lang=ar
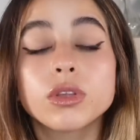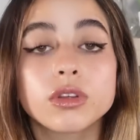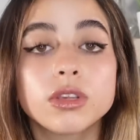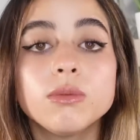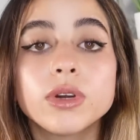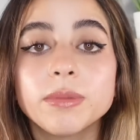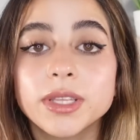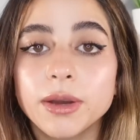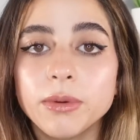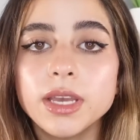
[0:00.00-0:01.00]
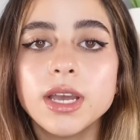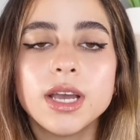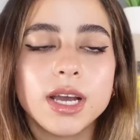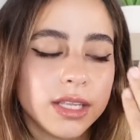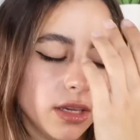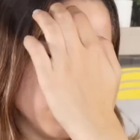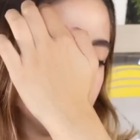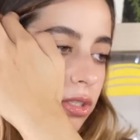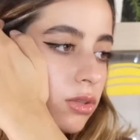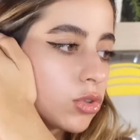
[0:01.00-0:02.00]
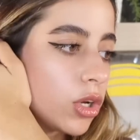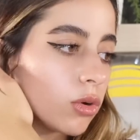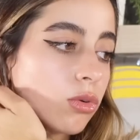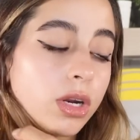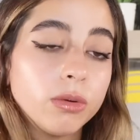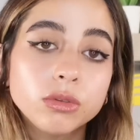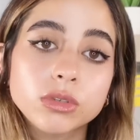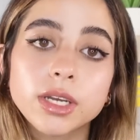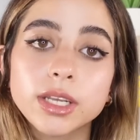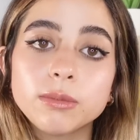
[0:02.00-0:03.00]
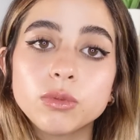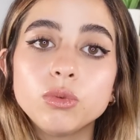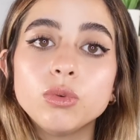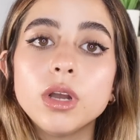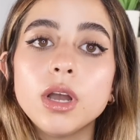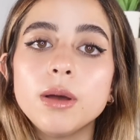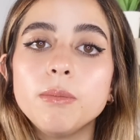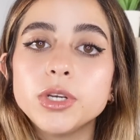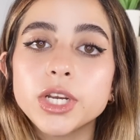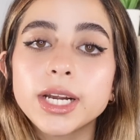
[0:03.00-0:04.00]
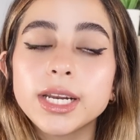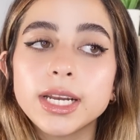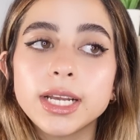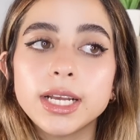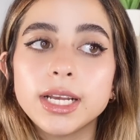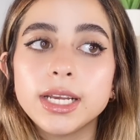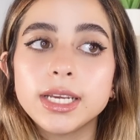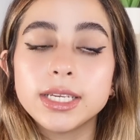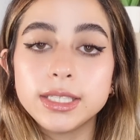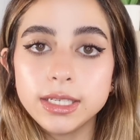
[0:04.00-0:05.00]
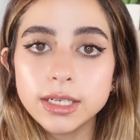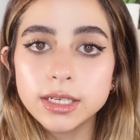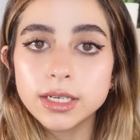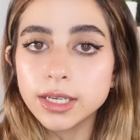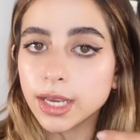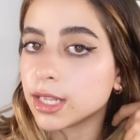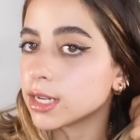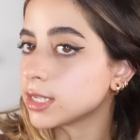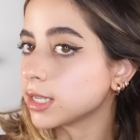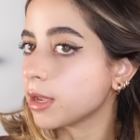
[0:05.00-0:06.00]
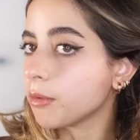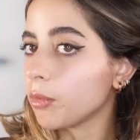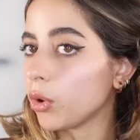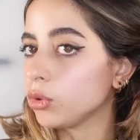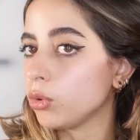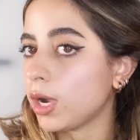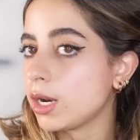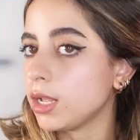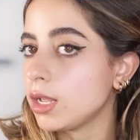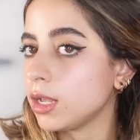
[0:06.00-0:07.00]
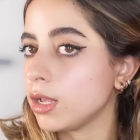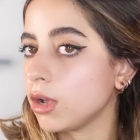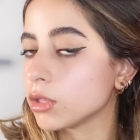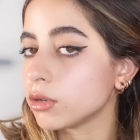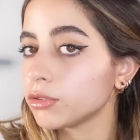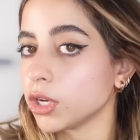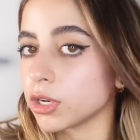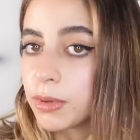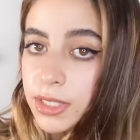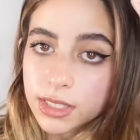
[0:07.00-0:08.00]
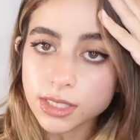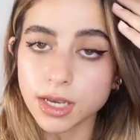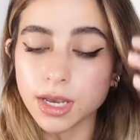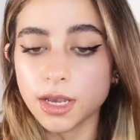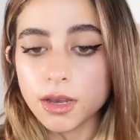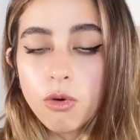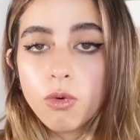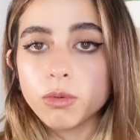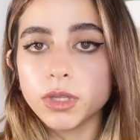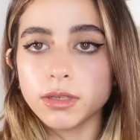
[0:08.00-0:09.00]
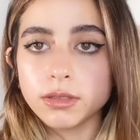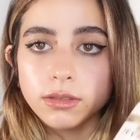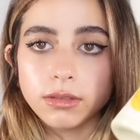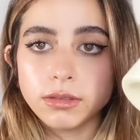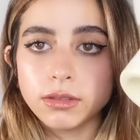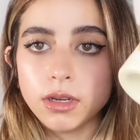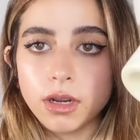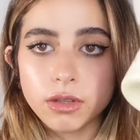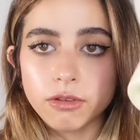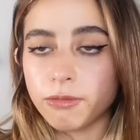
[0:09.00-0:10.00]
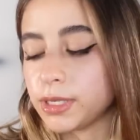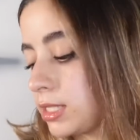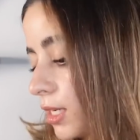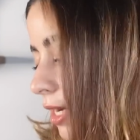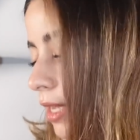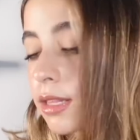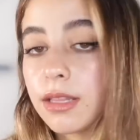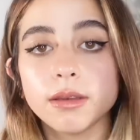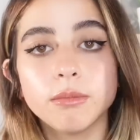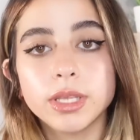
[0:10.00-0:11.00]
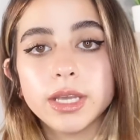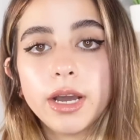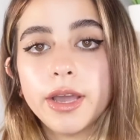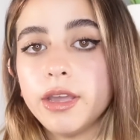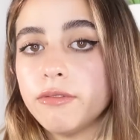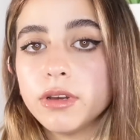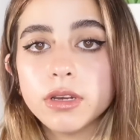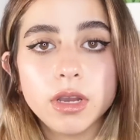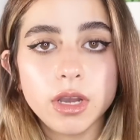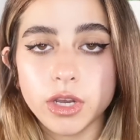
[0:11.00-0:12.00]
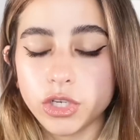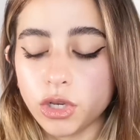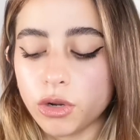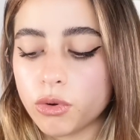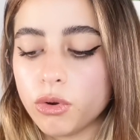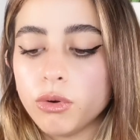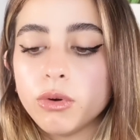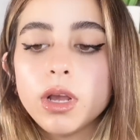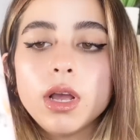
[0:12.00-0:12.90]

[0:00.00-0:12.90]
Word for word: ترطيبه جامد قوي هتحسوا ان انتوا شعركم لو انتوا استخدمتوه بشكل آه، كتير يعني انا ساعات كمان بحطه على آه، اطراف شعري بس هو وده ده الاطراف بس لكن بتاع ايفا الشعر كله